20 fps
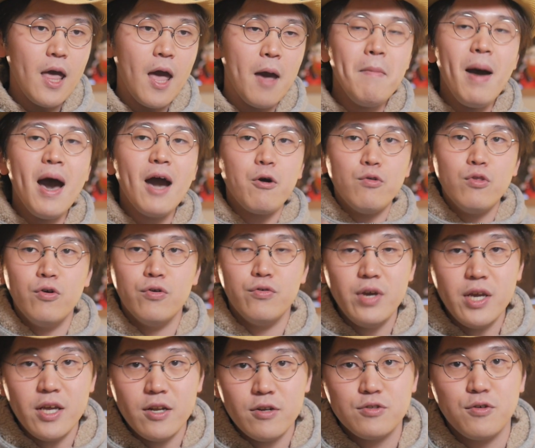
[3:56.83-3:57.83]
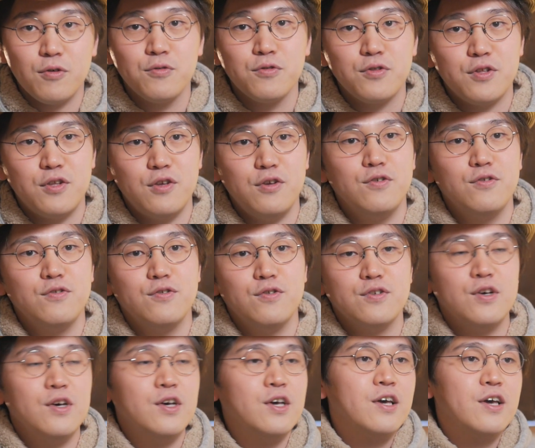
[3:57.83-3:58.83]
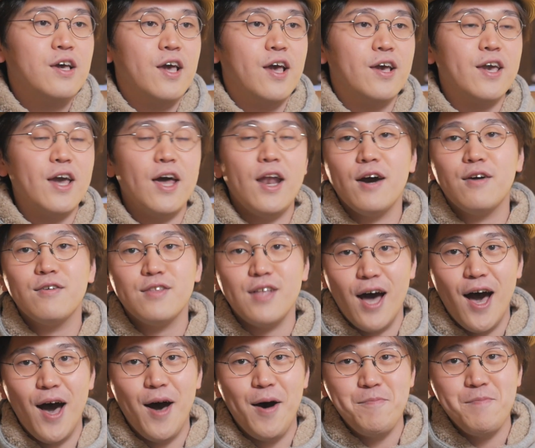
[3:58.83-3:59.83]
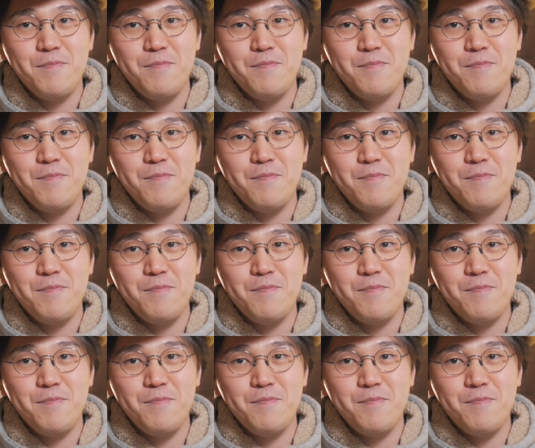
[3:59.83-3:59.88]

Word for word: まあこのウィルソンっていうキャラクター、